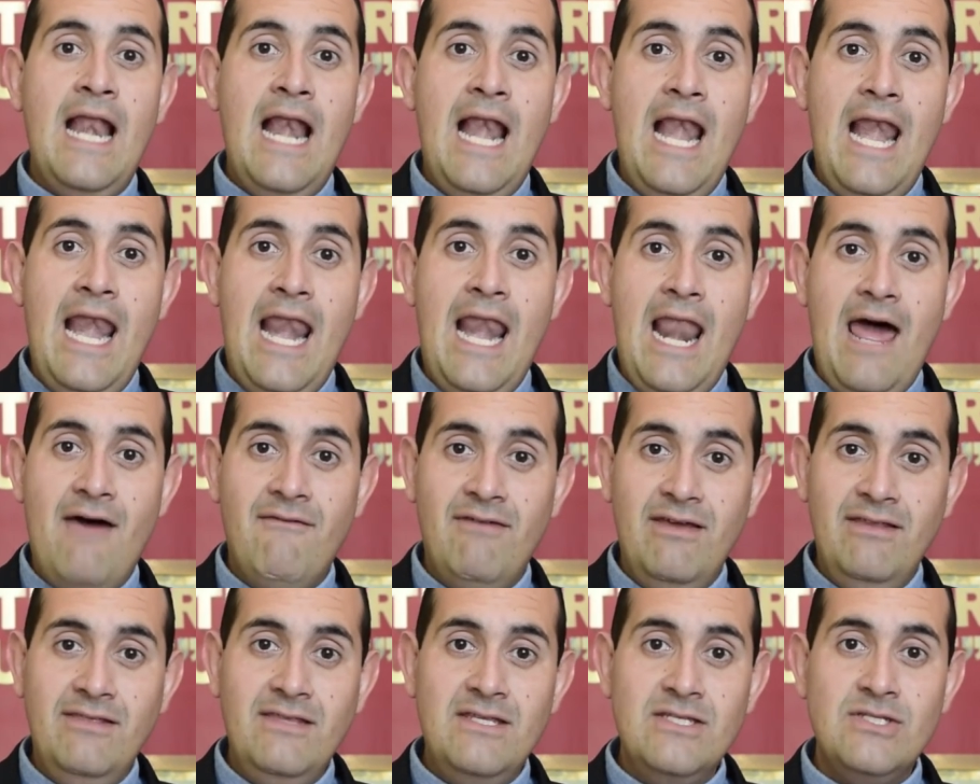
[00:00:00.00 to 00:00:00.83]
La
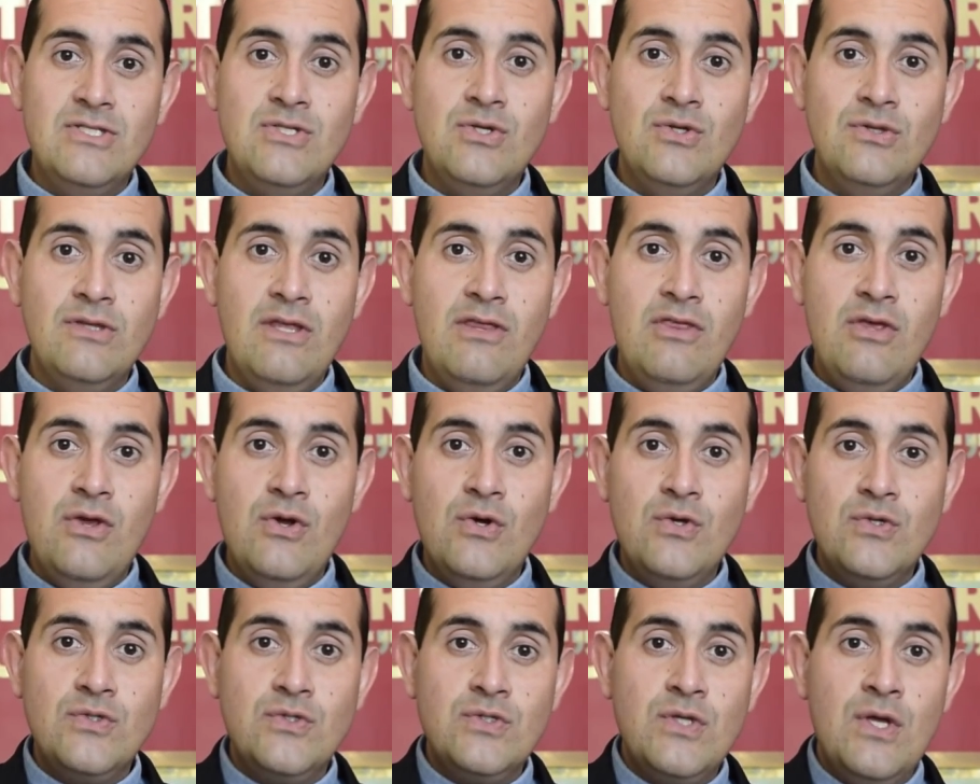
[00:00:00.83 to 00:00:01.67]
bendición de
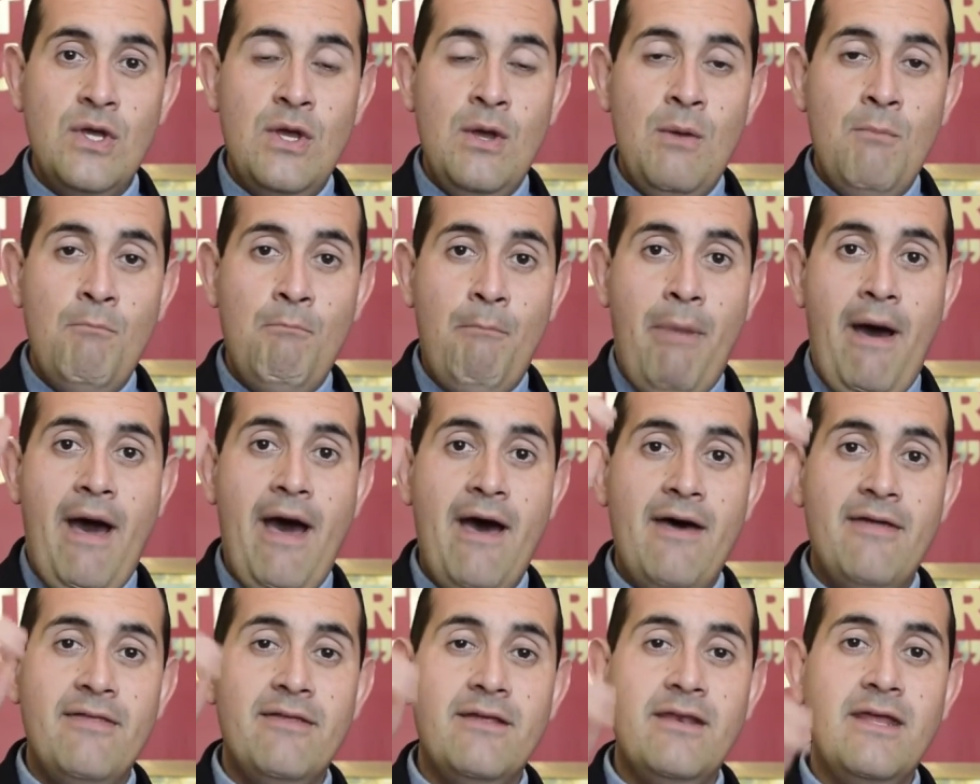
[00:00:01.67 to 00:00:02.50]
Dios,
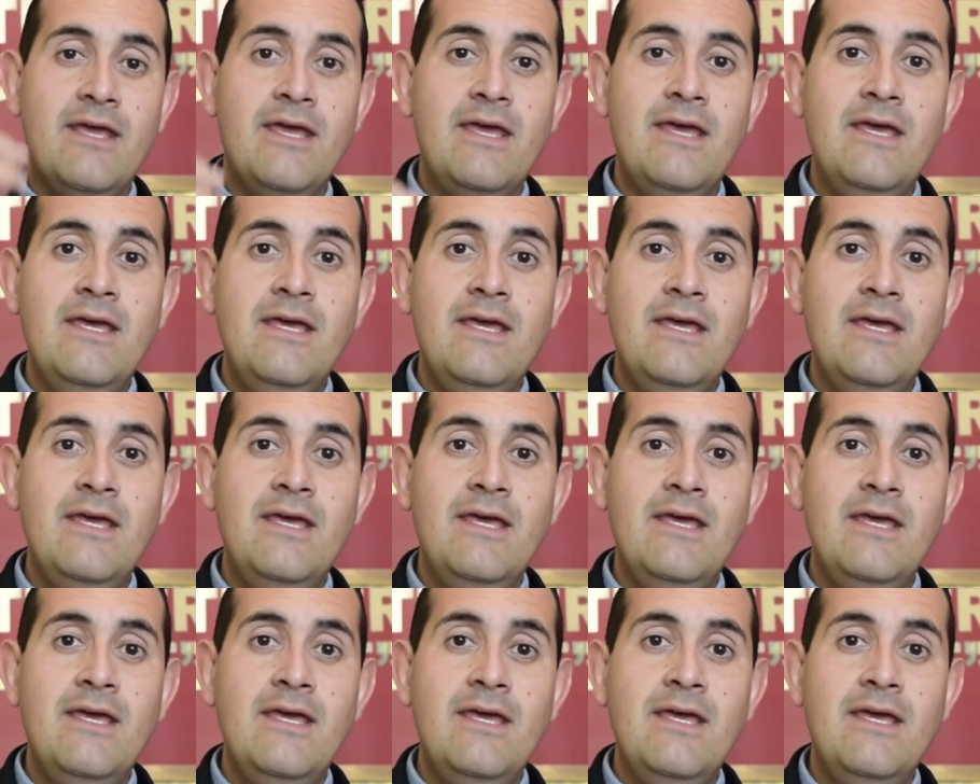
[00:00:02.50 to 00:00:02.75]
Padre,